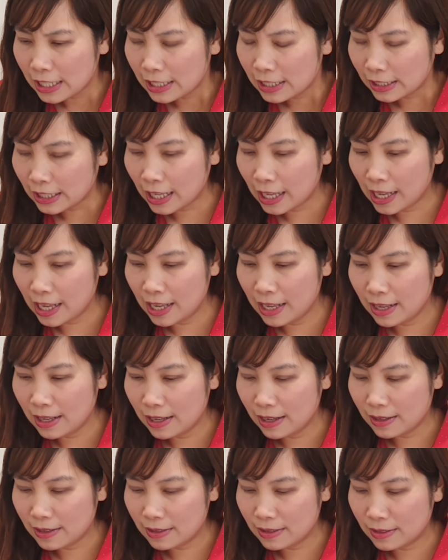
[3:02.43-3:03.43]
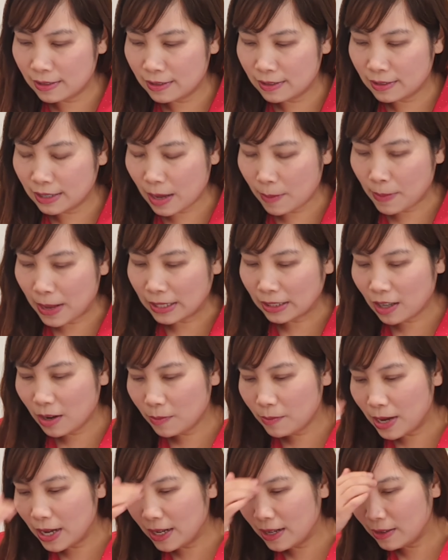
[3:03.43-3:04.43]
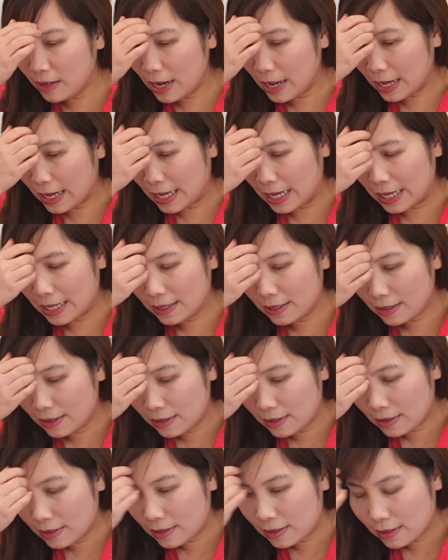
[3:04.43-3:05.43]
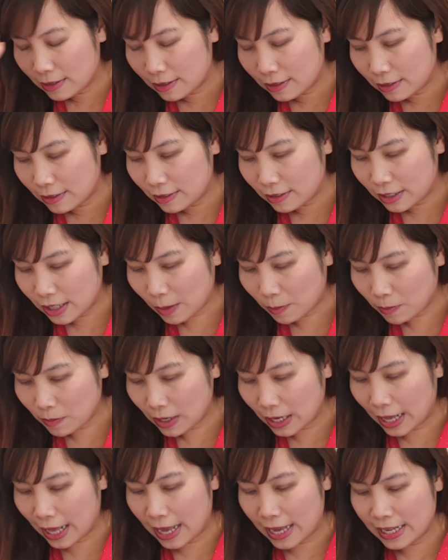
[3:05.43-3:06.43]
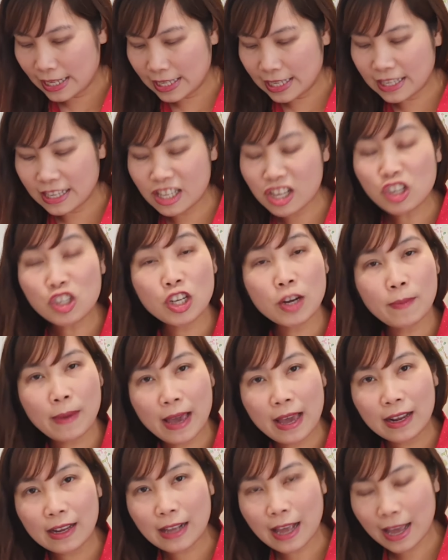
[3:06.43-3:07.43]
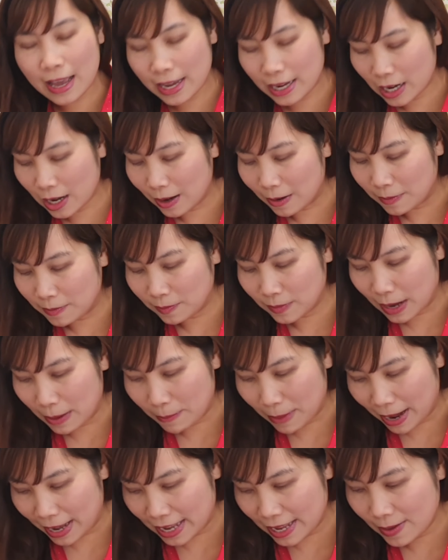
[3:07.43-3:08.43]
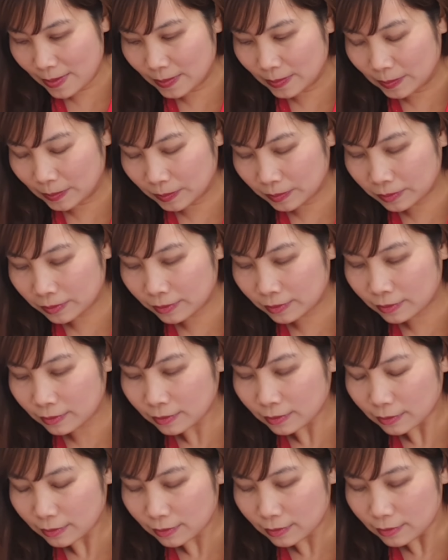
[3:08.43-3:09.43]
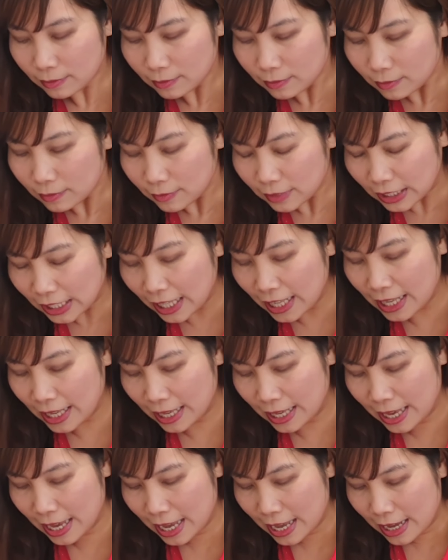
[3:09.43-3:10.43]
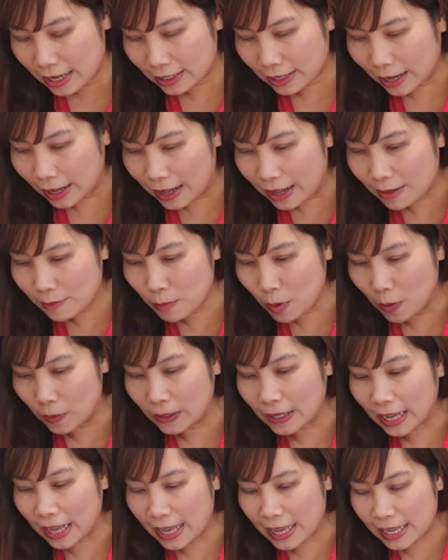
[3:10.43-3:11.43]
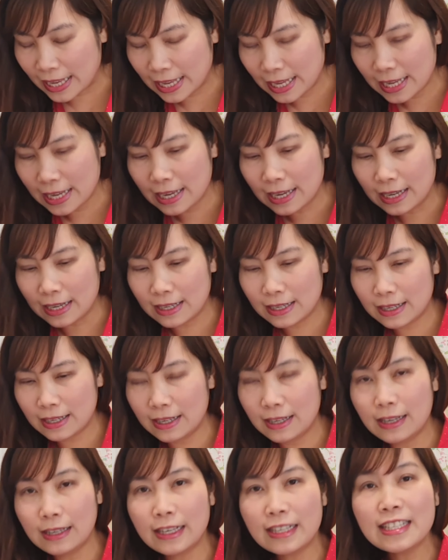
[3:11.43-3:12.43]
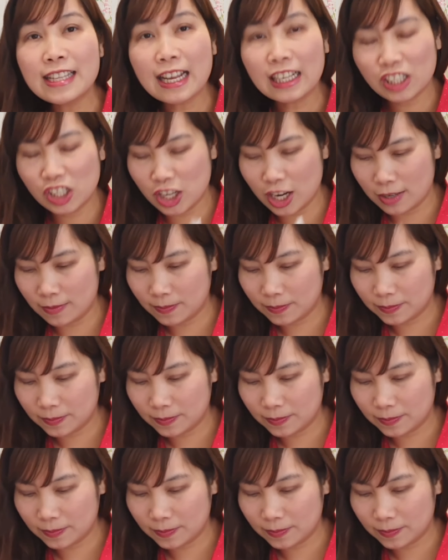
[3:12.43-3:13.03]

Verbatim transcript: thì uh, các bạn thân mến là trong cái Citizenship Act 2007 thì có một cái uh, cái section